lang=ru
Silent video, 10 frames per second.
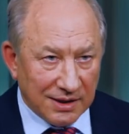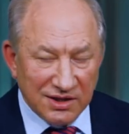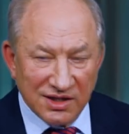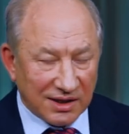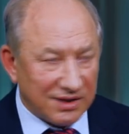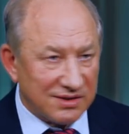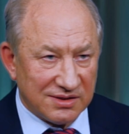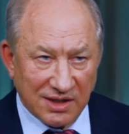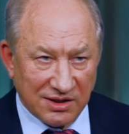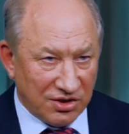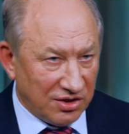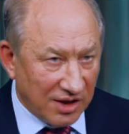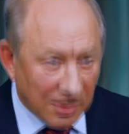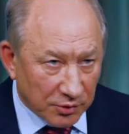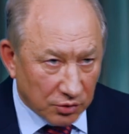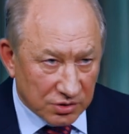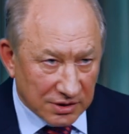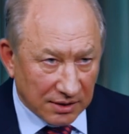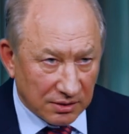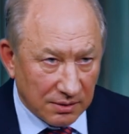и никакие знания не
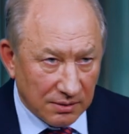получают.